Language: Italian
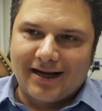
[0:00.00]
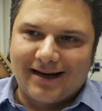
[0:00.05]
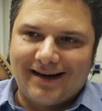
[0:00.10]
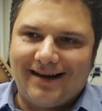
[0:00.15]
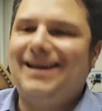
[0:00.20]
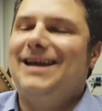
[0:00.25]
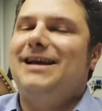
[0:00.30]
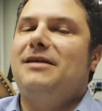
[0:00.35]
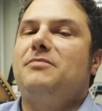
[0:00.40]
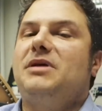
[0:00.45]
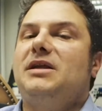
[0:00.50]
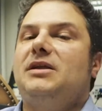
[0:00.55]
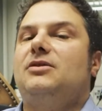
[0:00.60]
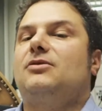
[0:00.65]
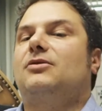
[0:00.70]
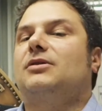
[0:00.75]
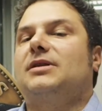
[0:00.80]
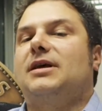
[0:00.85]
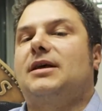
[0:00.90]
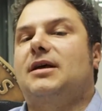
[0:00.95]
nel
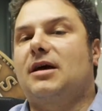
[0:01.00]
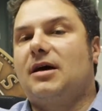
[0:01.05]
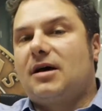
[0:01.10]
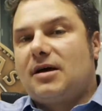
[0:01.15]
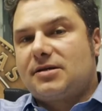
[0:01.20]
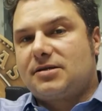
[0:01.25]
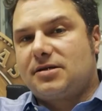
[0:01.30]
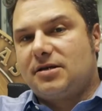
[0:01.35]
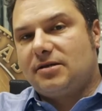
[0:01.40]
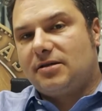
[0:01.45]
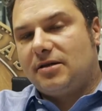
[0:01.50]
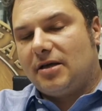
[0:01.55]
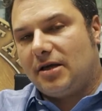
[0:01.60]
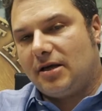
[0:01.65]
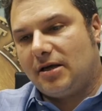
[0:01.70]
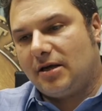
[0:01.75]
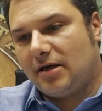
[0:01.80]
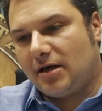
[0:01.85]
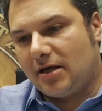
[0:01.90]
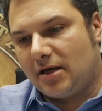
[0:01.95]
miglior dei casi
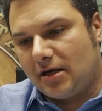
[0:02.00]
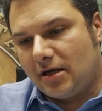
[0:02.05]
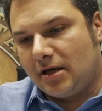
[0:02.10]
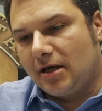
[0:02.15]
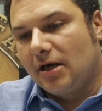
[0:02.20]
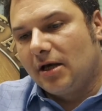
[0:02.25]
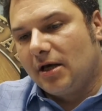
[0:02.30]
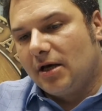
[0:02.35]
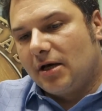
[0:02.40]
dei